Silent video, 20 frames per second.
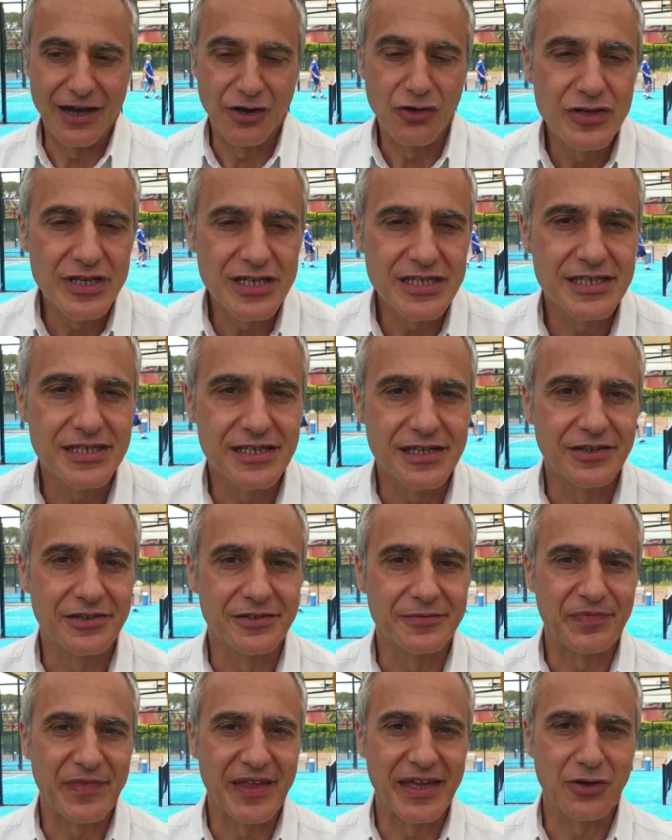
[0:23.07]

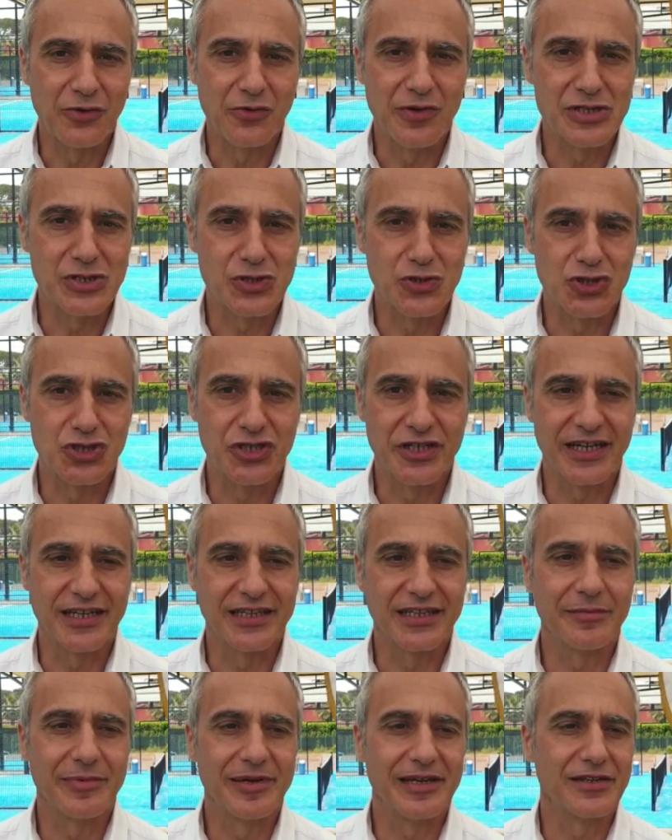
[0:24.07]
agonistico e questo ci
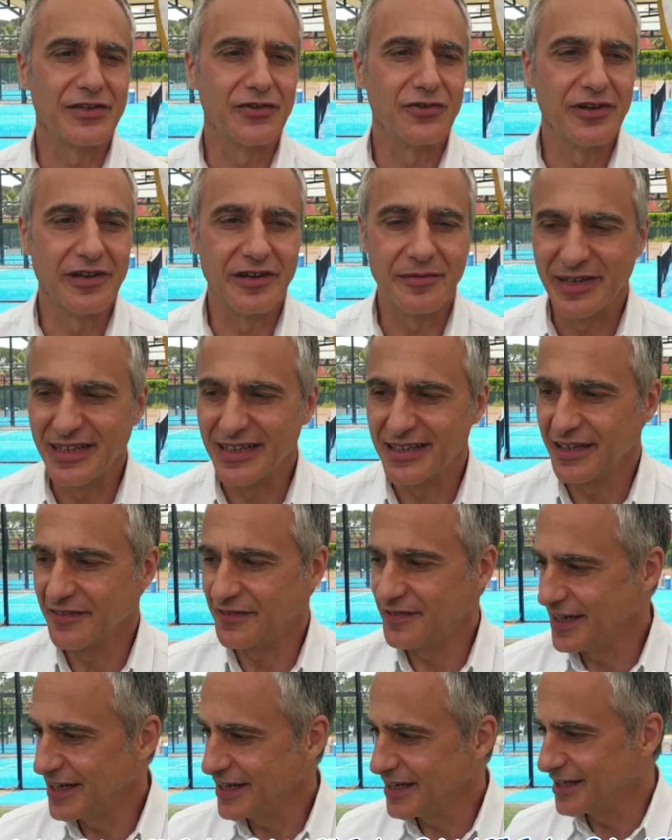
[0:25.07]
rende
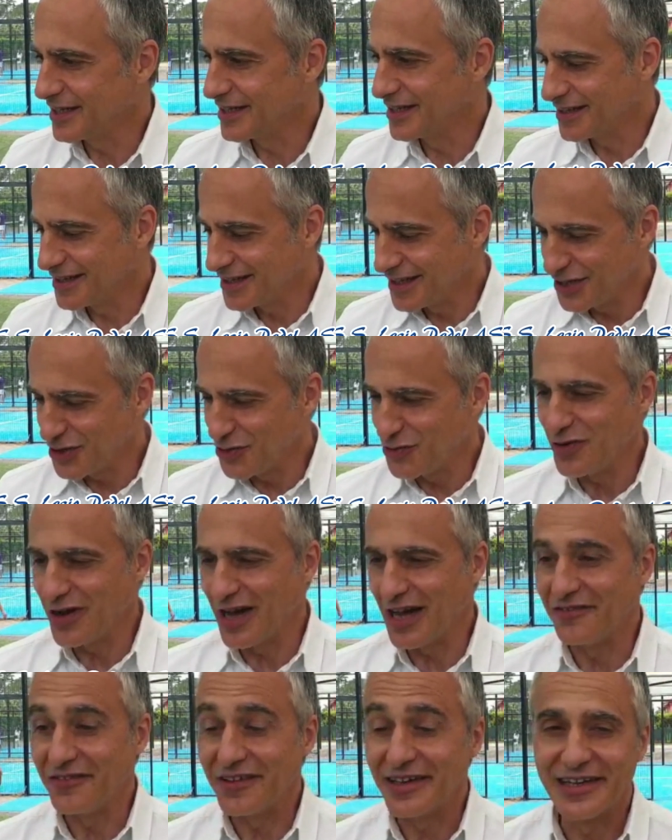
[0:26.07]
particolarmente fieri di
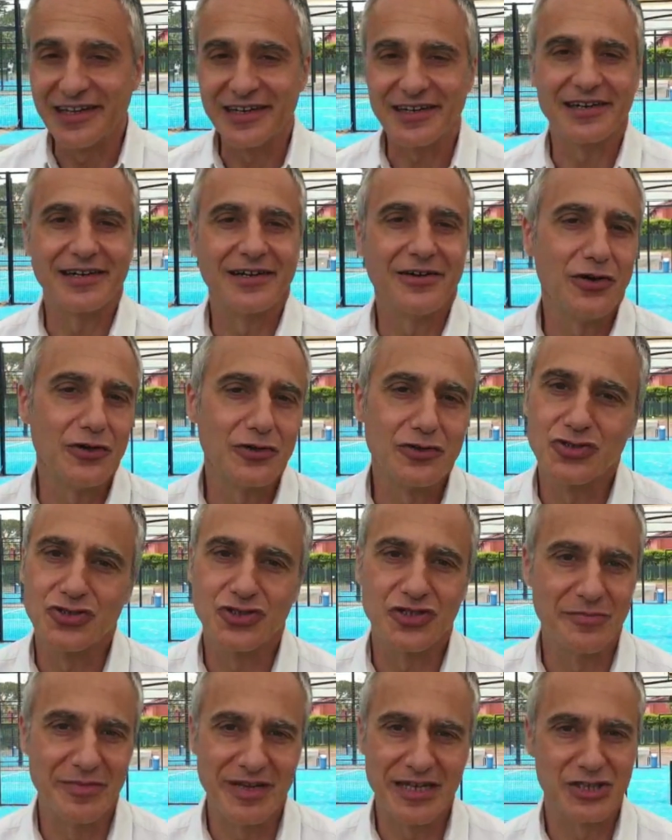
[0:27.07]
aver
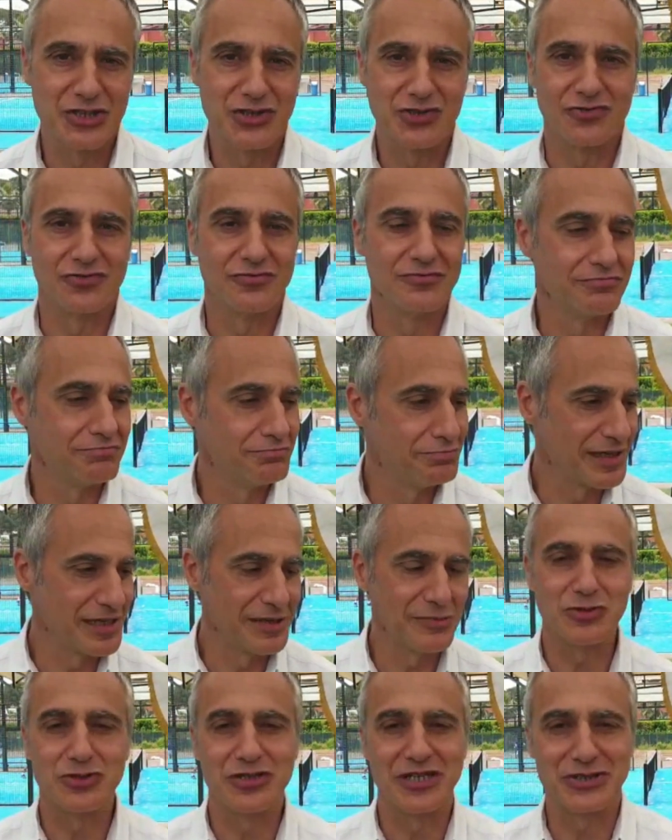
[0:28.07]
oggi messo un
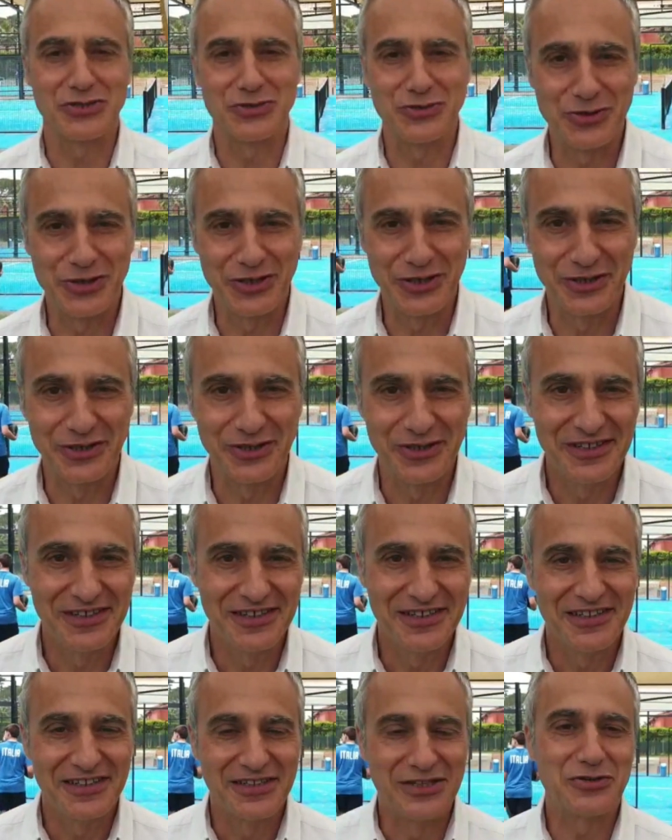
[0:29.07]
primo
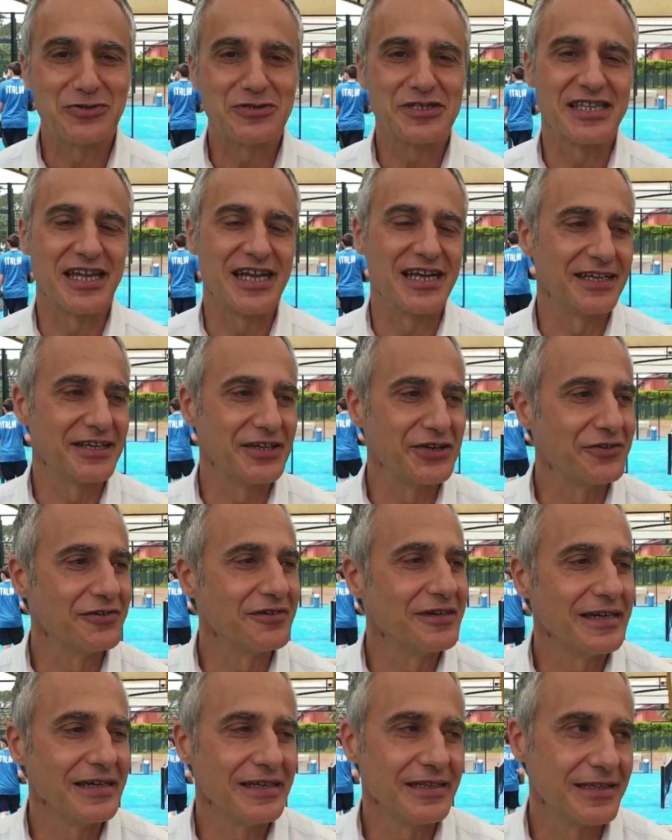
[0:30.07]
sassolino nello
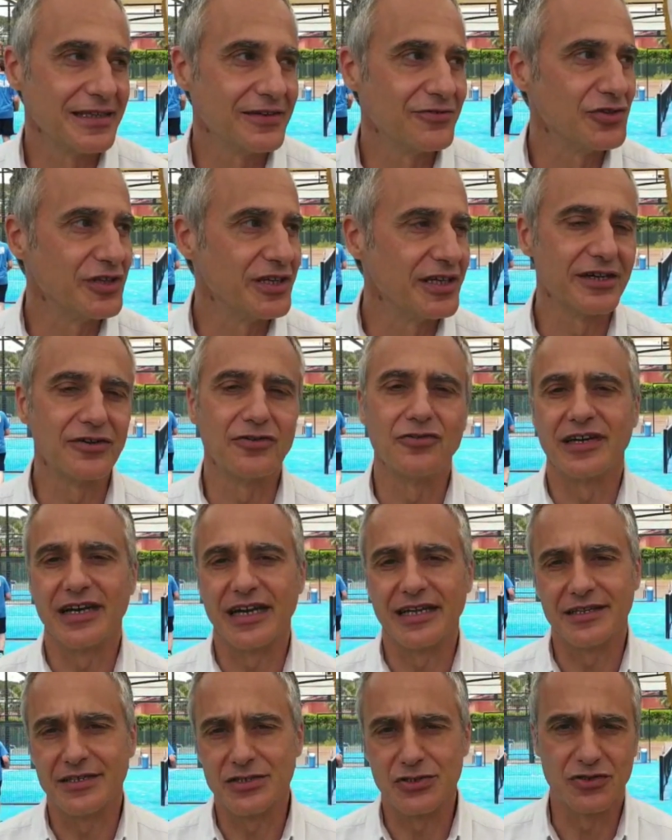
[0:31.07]
stagno e devo dire con
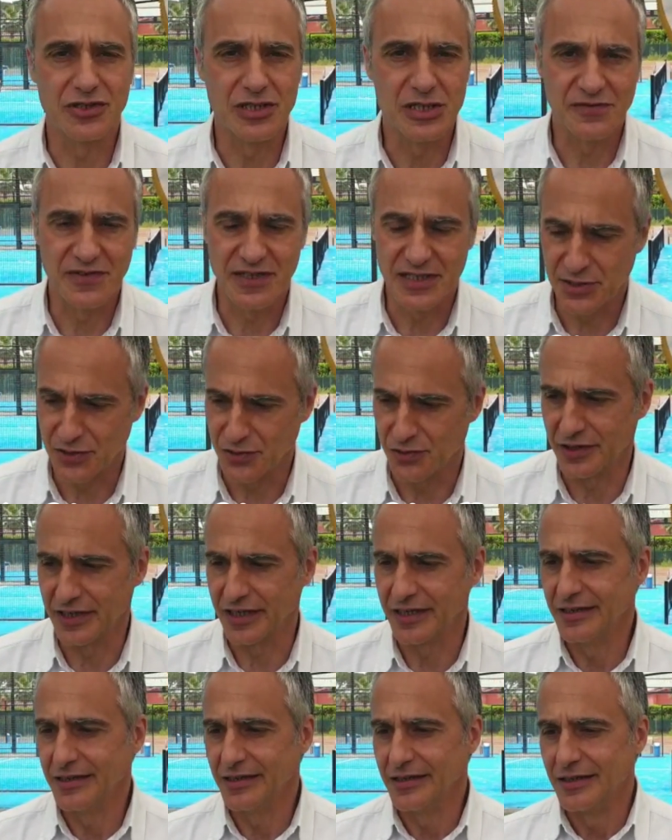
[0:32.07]
grande soddisfazione.